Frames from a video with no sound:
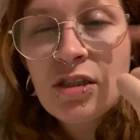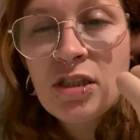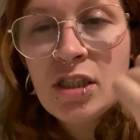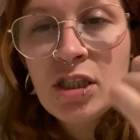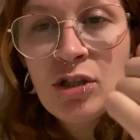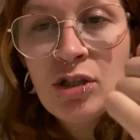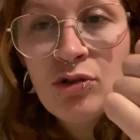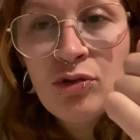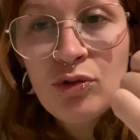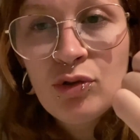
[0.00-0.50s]

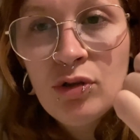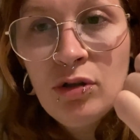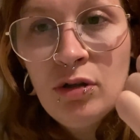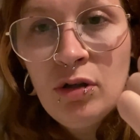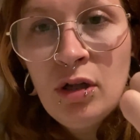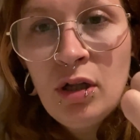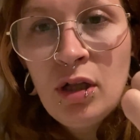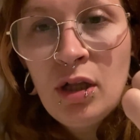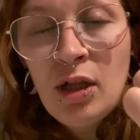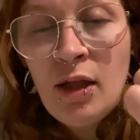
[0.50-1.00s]
j'ai chaud.
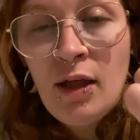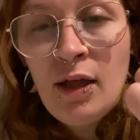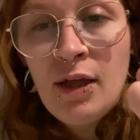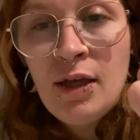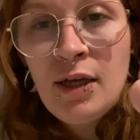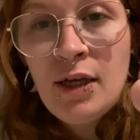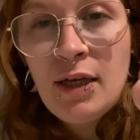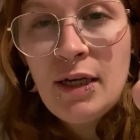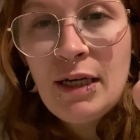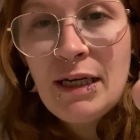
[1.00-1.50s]

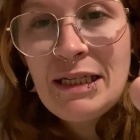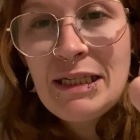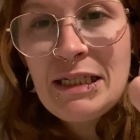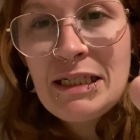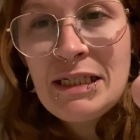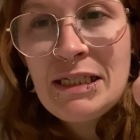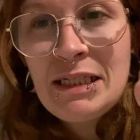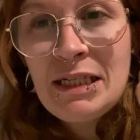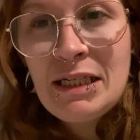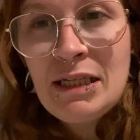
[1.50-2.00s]

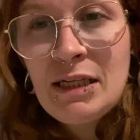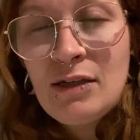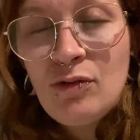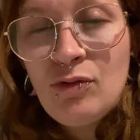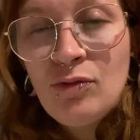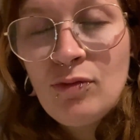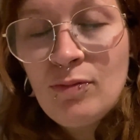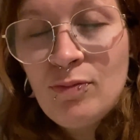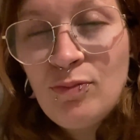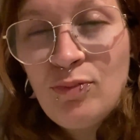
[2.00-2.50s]
J'ai
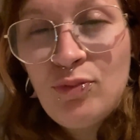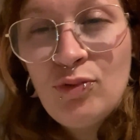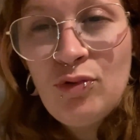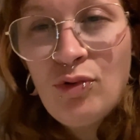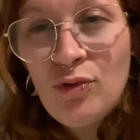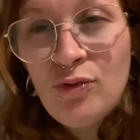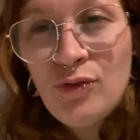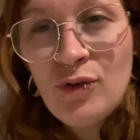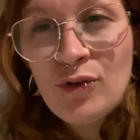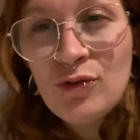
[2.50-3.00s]
une
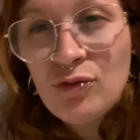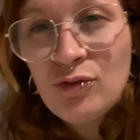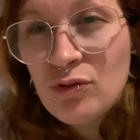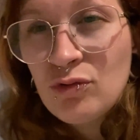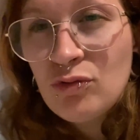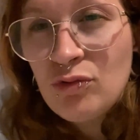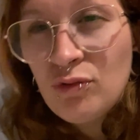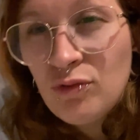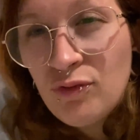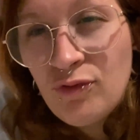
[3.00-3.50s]
boule au
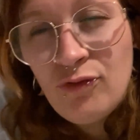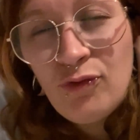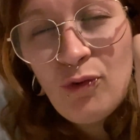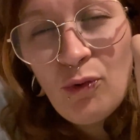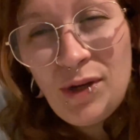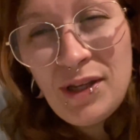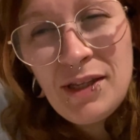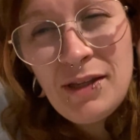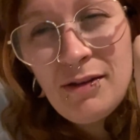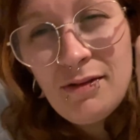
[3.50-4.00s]
ventre de
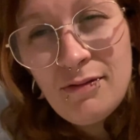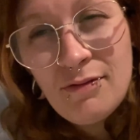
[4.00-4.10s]
folie.